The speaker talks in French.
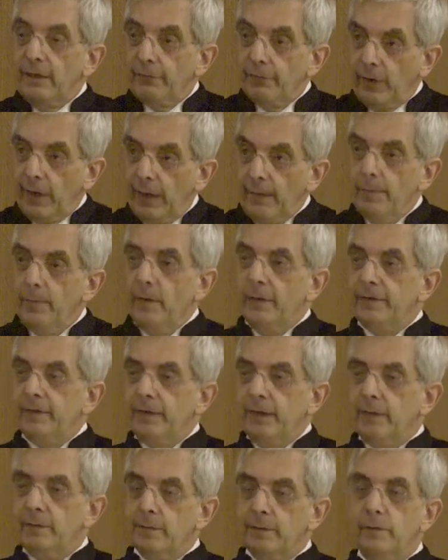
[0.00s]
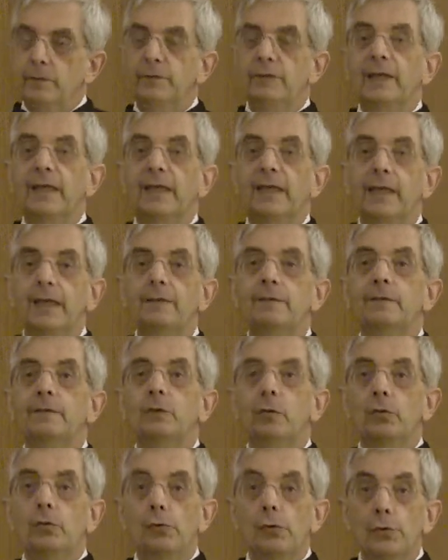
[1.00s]
est vraiment intéressant, c'est qu'est-ce
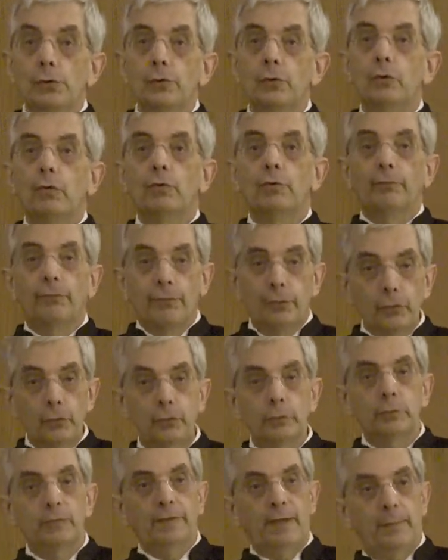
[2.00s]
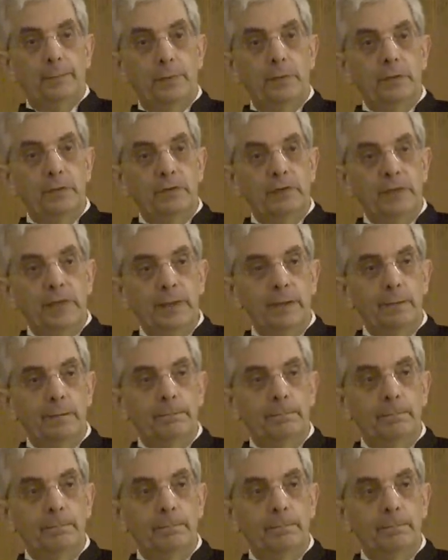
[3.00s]
que Luc veut nous apporter